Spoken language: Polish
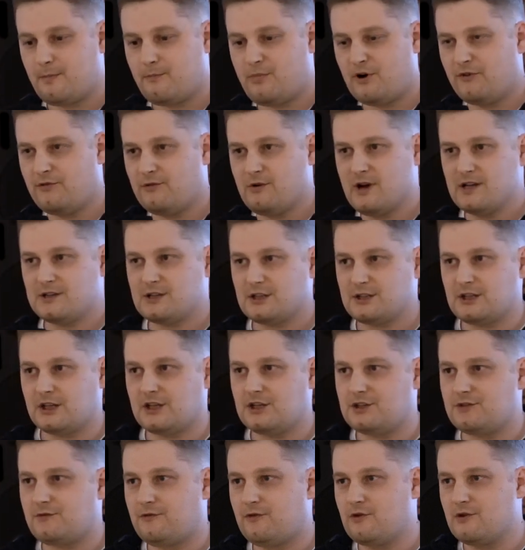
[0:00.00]
powyłączać
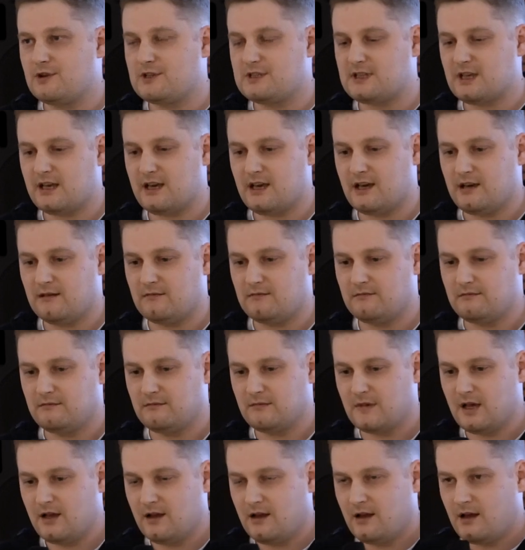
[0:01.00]
jakieś funkcje,
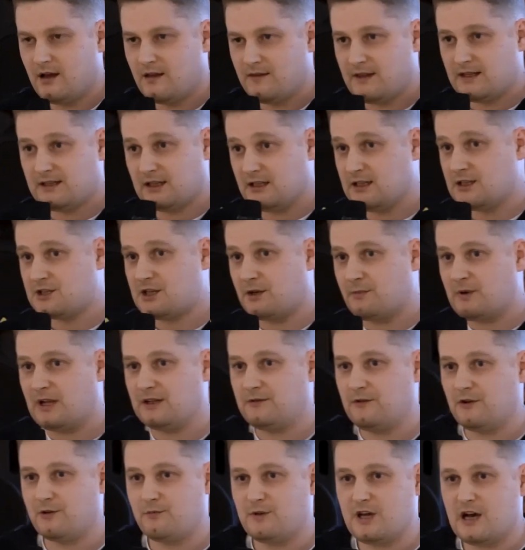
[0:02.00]
na tej naszej
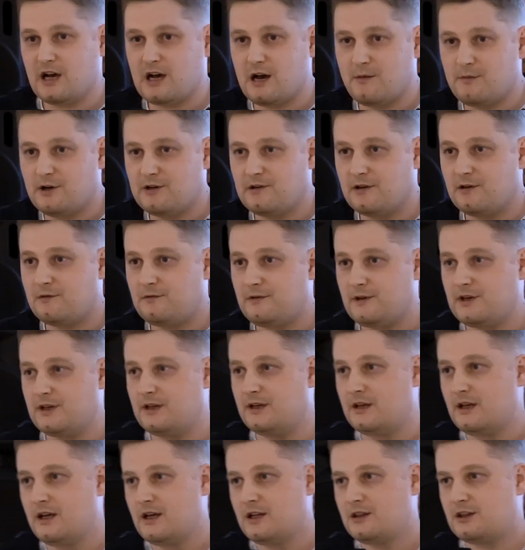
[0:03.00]
platformie
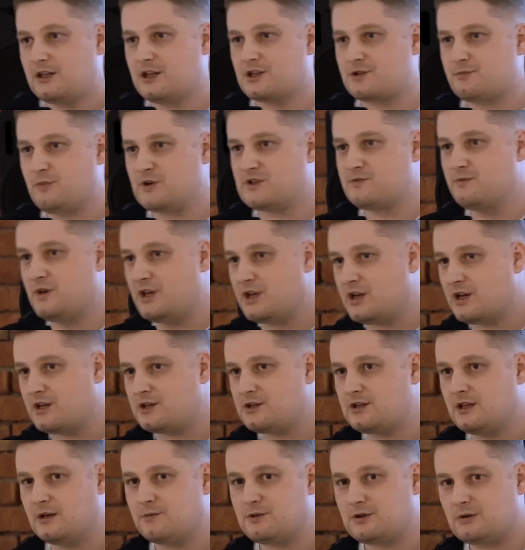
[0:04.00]
akamowej też
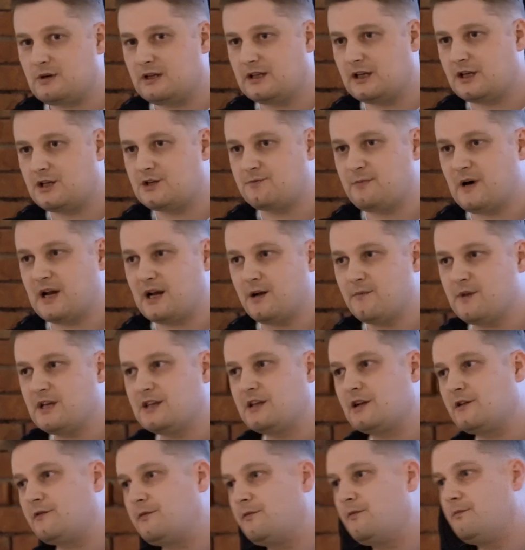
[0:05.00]
pozmieniać na przykład jakieś
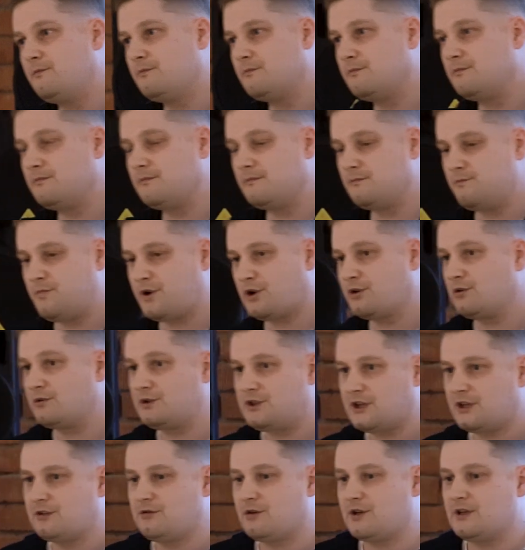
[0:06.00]
parametry w
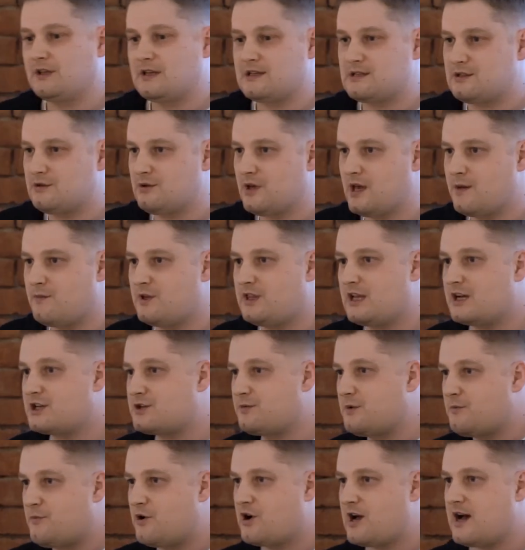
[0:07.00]
produkcie, który testujemy, tak
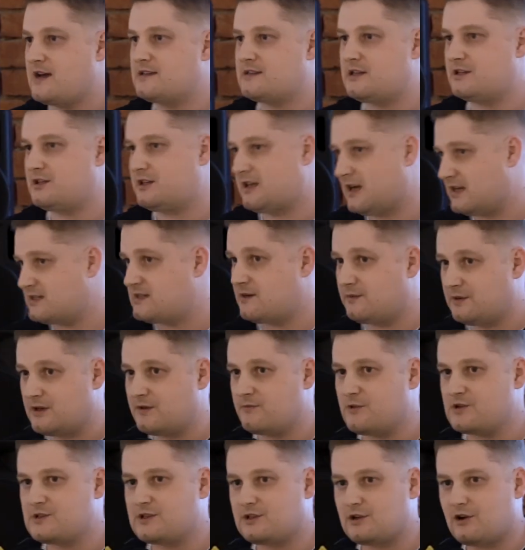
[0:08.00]
żeby pokazać, tak,
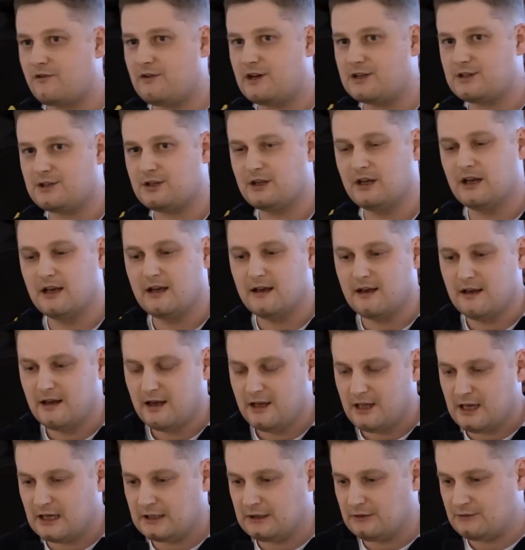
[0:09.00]
zademonstrować,
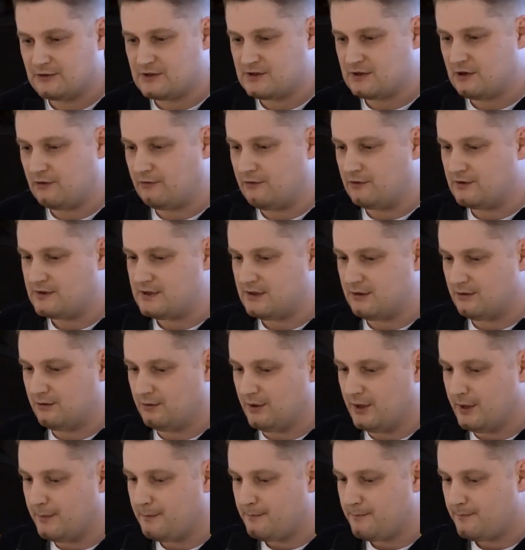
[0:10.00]
jak to wszystko
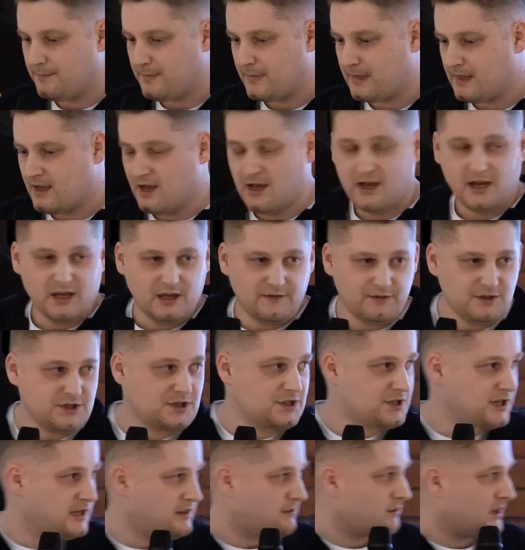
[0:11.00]
funkcjonuje. I
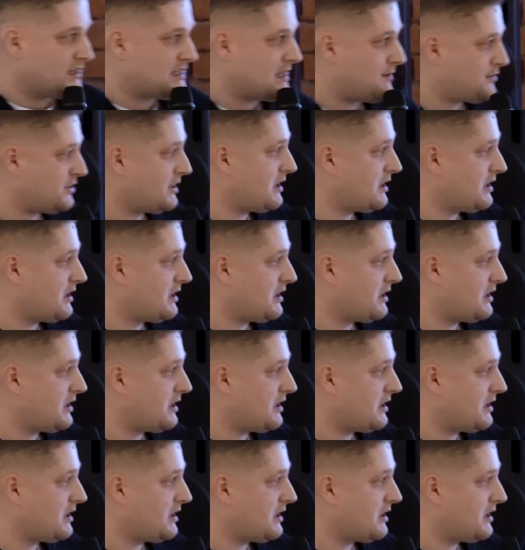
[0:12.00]
widzicie, tu jest na